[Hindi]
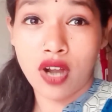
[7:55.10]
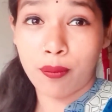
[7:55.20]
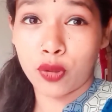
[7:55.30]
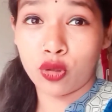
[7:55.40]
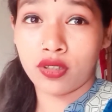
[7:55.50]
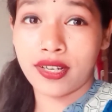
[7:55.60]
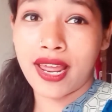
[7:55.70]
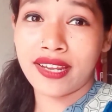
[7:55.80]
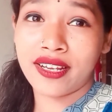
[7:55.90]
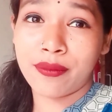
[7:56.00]
और आप लोग
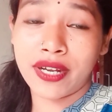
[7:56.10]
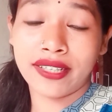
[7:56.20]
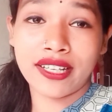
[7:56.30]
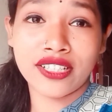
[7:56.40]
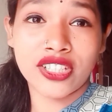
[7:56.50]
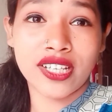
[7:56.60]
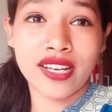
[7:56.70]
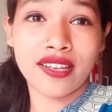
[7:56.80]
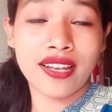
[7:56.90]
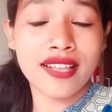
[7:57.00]
लाइक कमेंट एंड
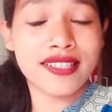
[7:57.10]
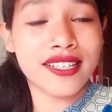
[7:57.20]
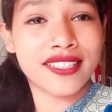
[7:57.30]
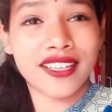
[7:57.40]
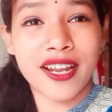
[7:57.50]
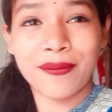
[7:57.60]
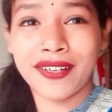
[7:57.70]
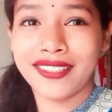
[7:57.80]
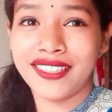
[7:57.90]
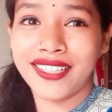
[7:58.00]
शेयर एंड सब्सक्राइब
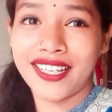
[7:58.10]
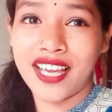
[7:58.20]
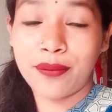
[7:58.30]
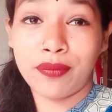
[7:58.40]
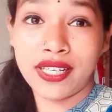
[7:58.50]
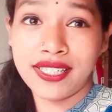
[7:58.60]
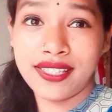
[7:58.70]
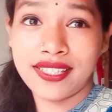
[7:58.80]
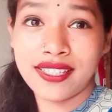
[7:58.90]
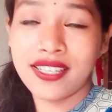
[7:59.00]
कर देना यार प्लीज़